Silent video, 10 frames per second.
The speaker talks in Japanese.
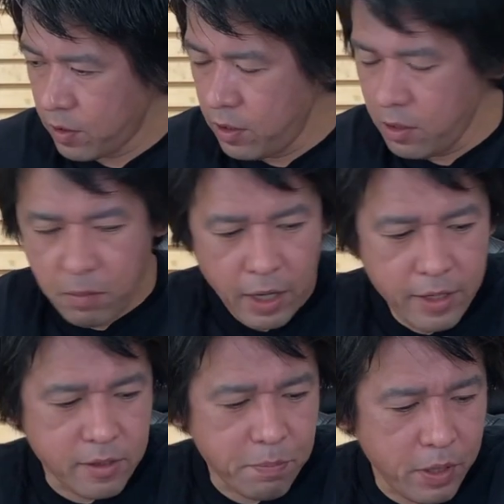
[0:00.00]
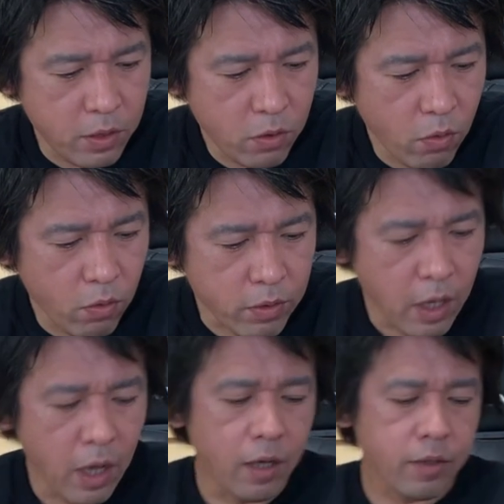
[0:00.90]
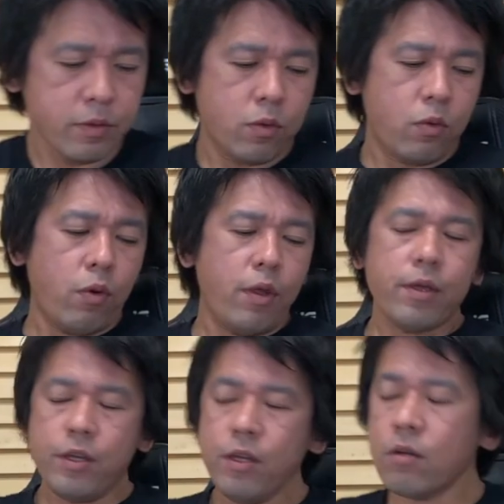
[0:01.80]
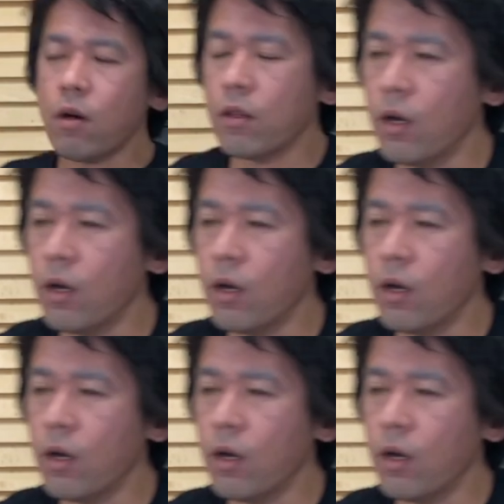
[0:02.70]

いまいちピンとこんなこれいいんかな